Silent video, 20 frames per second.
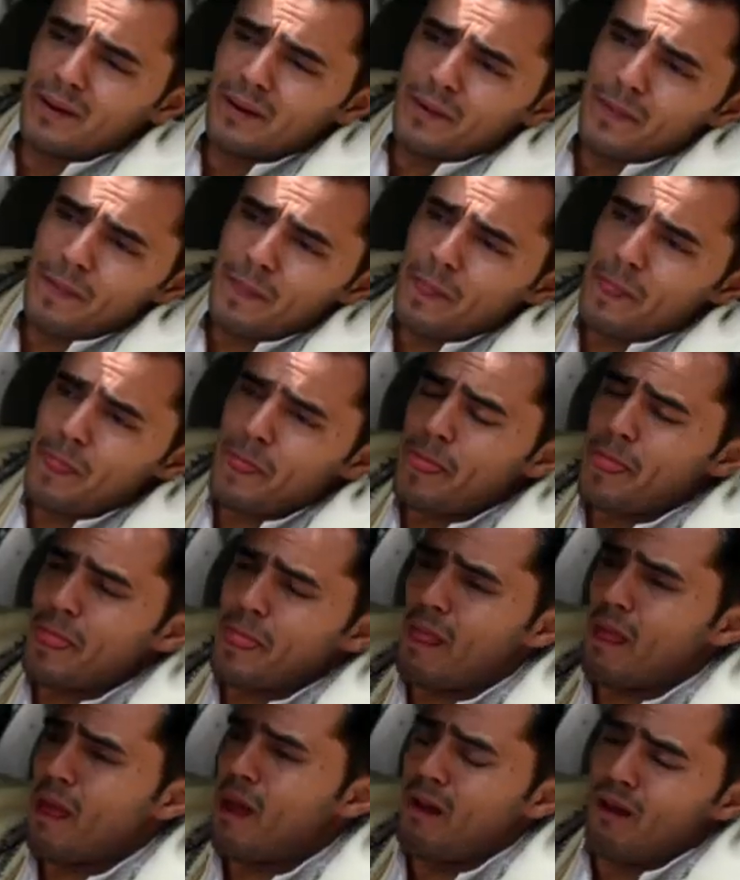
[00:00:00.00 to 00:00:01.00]
واحد واحد
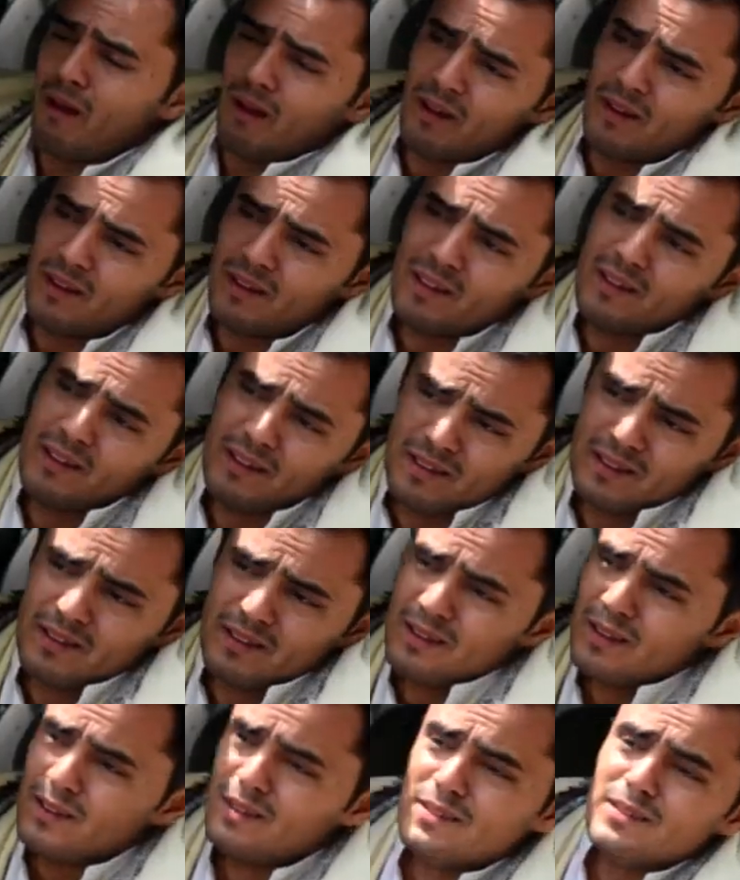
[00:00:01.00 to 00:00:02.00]
واحد واحد
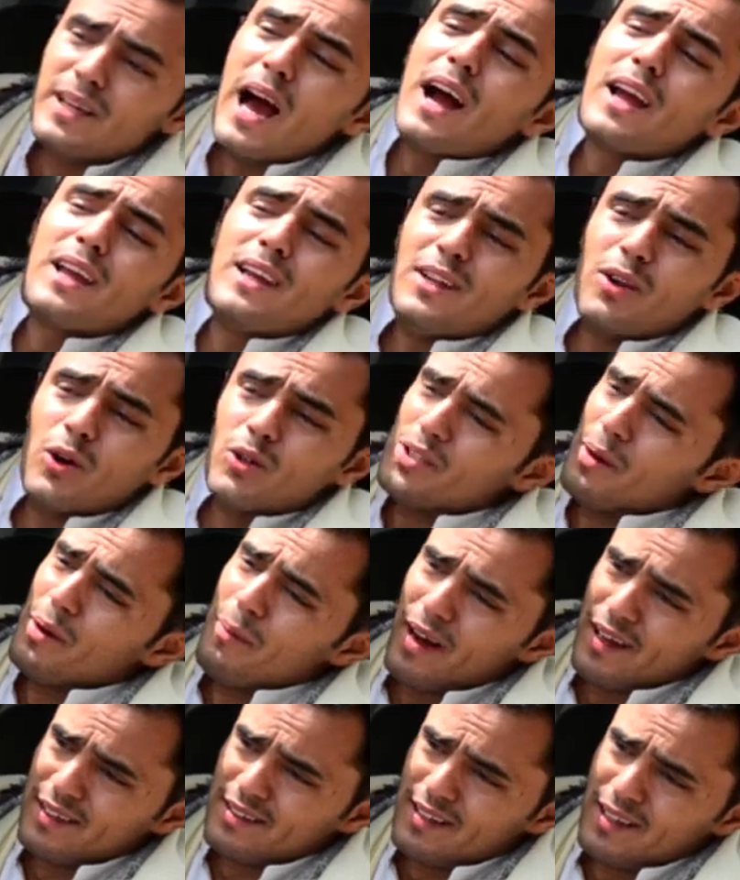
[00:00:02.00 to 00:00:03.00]
يا اخي لو
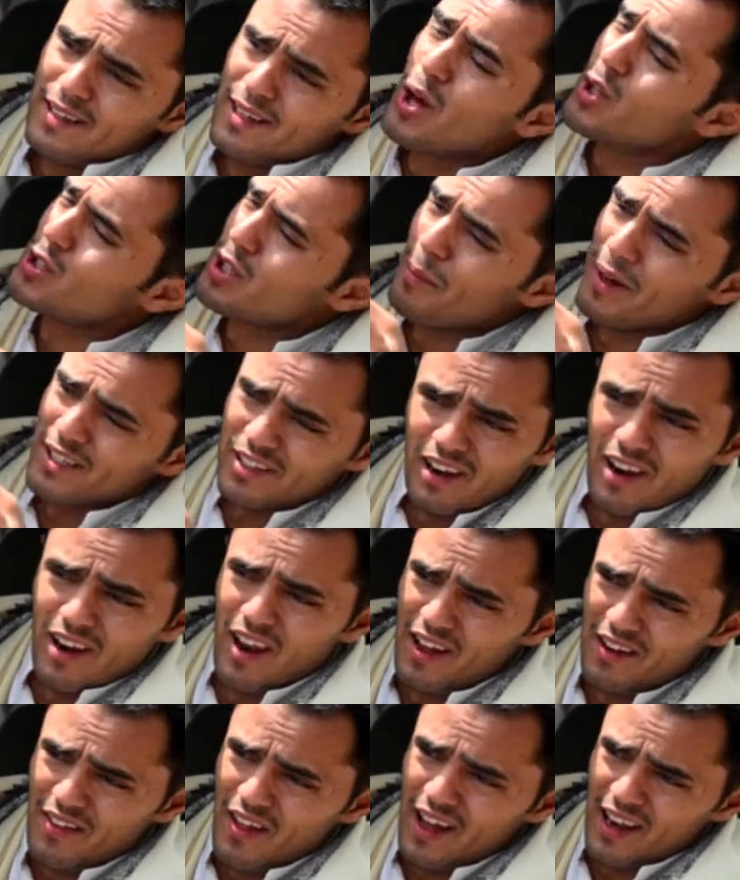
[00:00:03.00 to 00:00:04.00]
سمحت لو سمحت
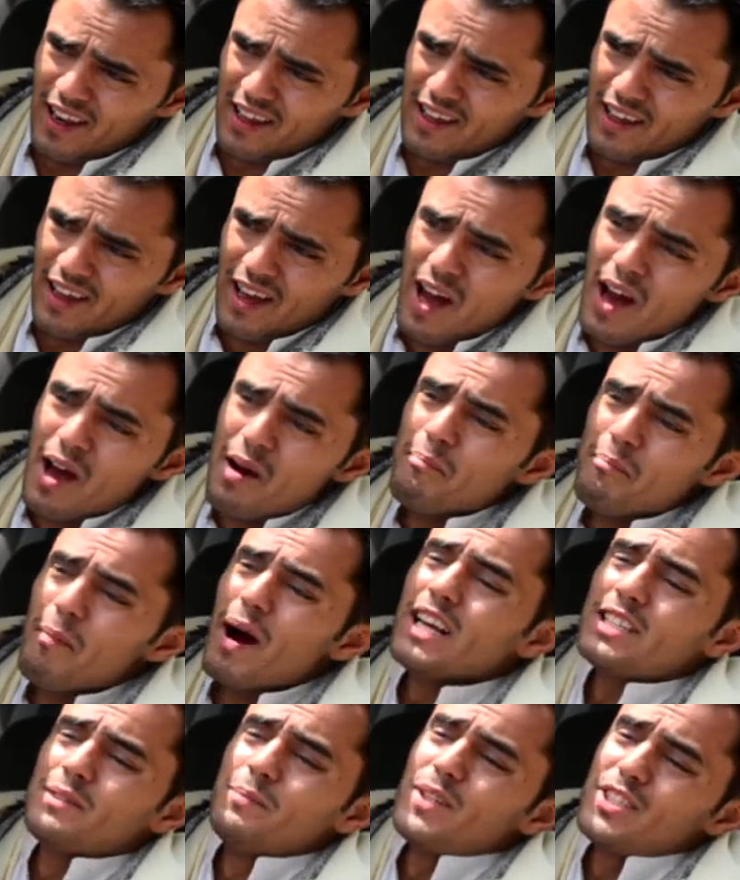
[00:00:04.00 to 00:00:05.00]
الله يرضى عليك ما
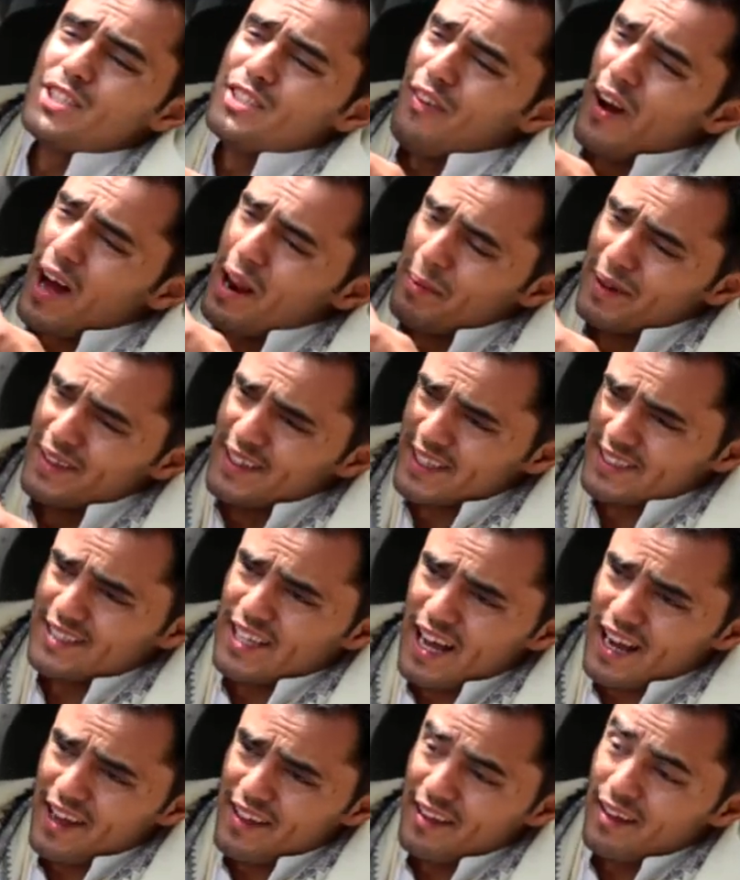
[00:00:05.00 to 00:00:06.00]
يصبرش تفعل بالناس
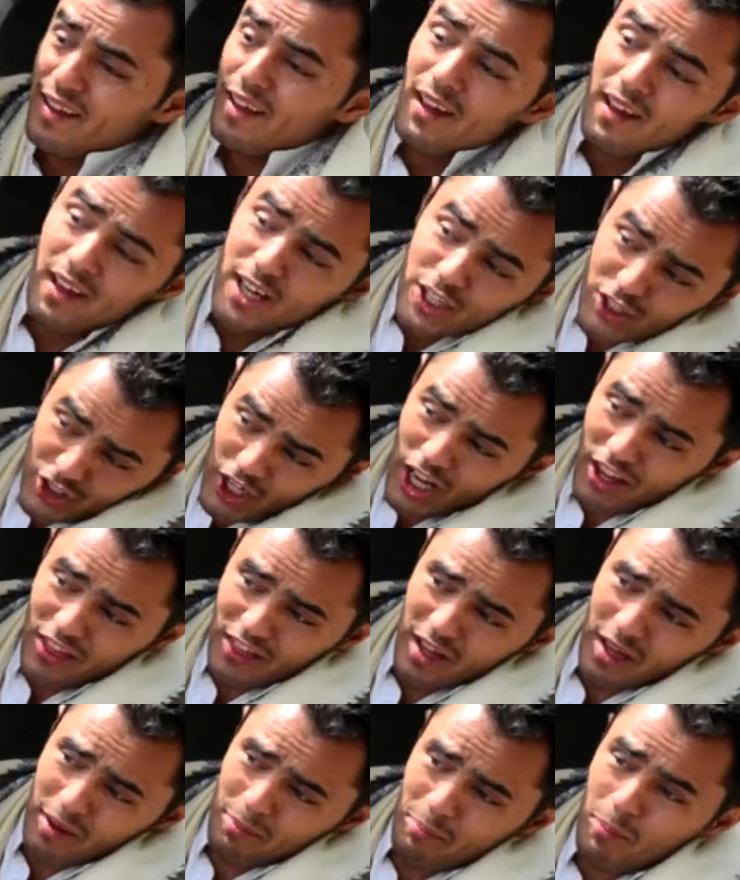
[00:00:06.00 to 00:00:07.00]
هكذا
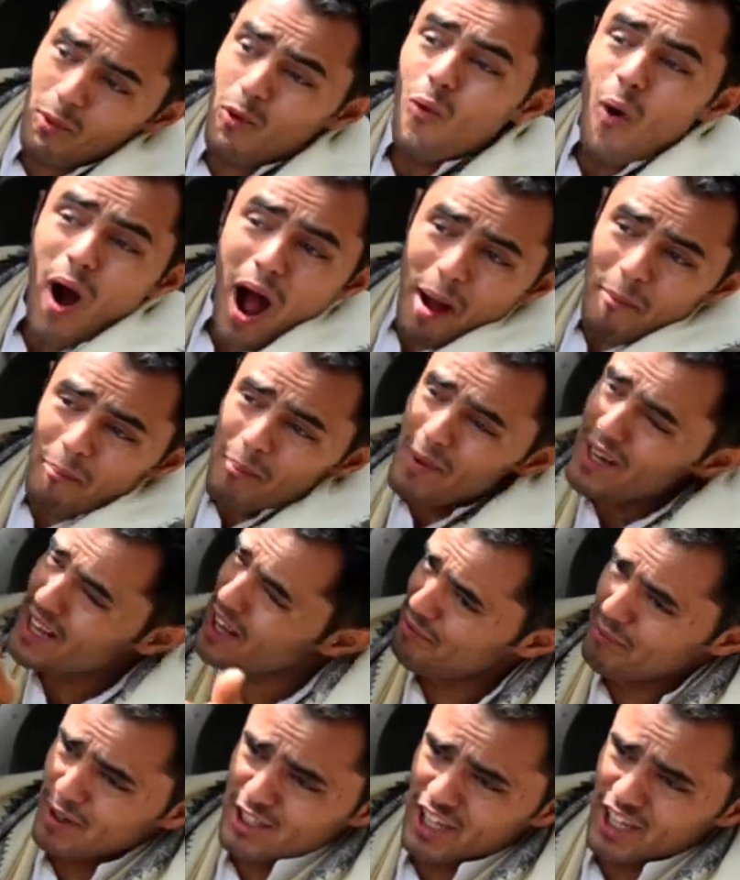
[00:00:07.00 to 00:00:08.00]
جنب وحمل كيف ما